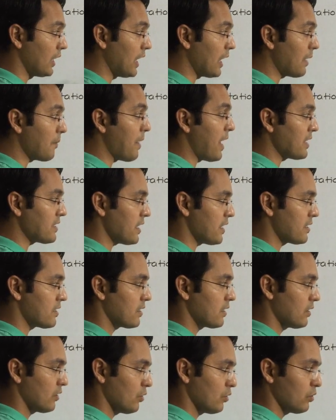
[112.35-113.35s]
other
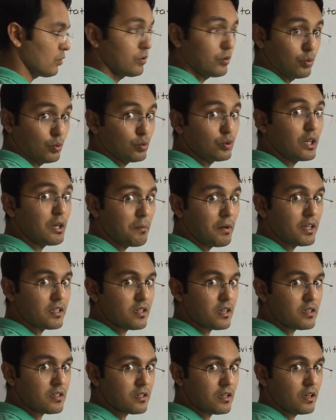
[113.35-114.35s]
masses dusre
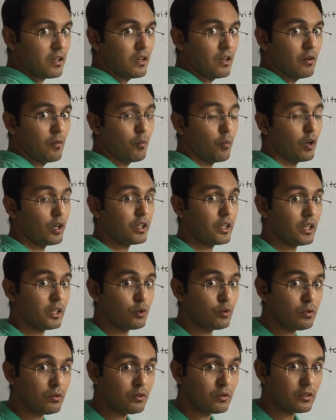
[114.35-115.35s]
masses what
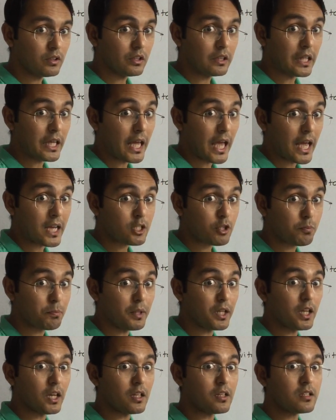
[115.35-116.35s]
they do they
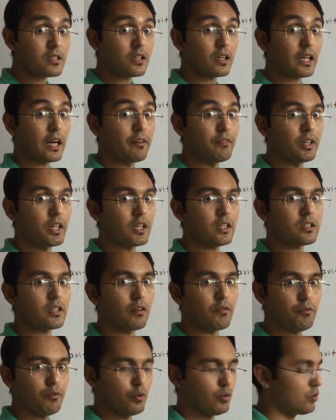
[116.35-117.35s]
experience
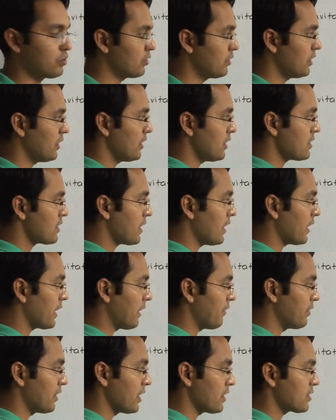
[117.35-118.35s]
gravitational force
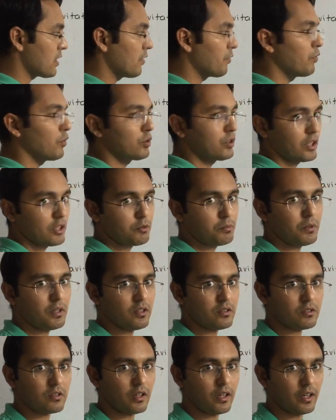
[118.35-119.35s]
iska gravitational force
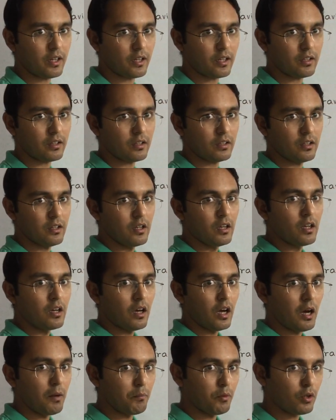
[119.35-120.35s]
experience karenge
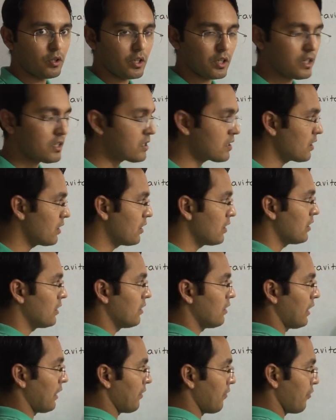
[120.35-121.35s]
हम लोग इस
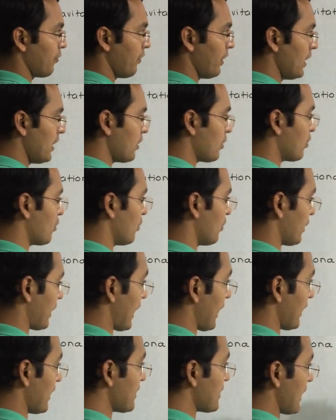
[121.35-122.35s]
फील्ड को
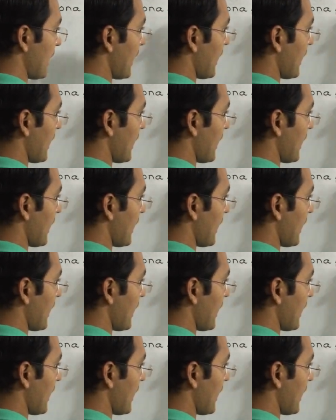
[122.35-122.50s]
या इस